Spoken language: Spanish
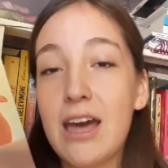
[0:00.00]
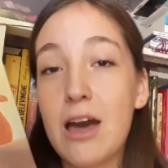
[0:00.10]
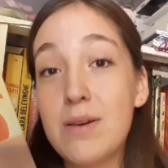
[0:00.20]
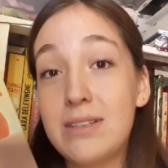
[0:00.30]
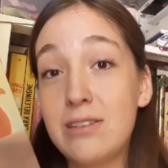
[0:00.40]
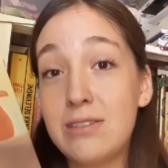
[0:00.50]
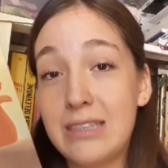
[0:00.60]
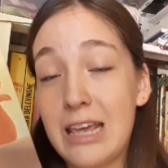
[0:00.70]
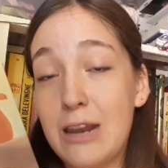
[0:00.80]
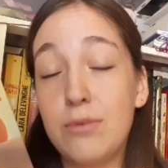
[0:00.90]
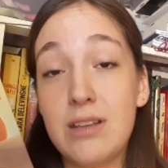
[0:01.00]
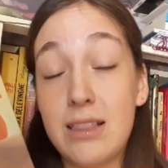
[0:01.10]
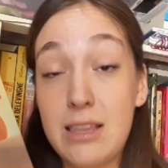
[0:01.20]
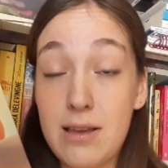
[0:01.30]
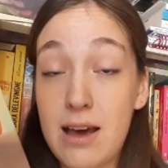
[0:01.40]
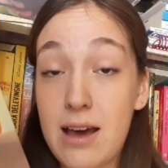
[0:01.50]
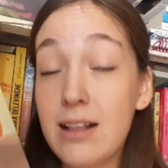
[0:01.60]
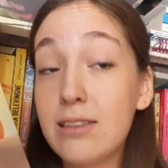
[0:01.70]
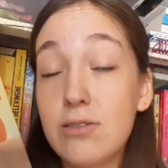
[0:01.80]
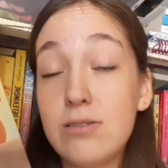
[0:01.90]
que a veces tenemos
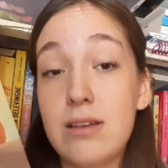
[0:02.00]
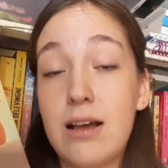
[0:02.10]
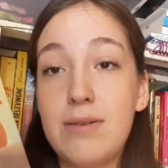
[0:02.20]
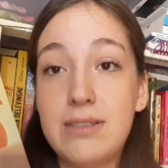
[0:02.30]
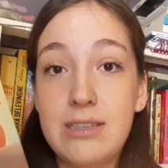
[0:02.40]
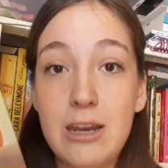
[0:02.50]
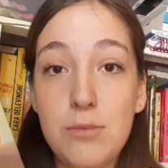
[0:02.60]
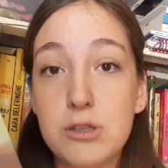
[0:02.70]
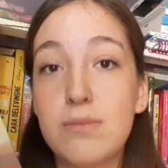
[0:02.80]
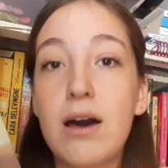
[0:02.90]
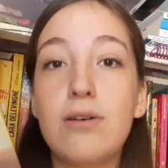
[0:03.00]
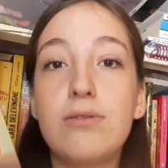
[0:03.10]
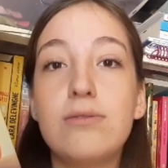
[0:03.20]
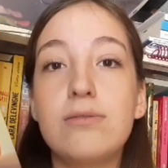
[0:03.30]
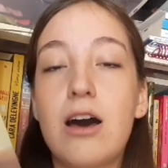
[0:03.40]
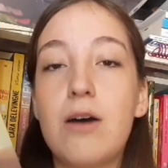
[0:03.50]
altos, a veces tenemos bajos,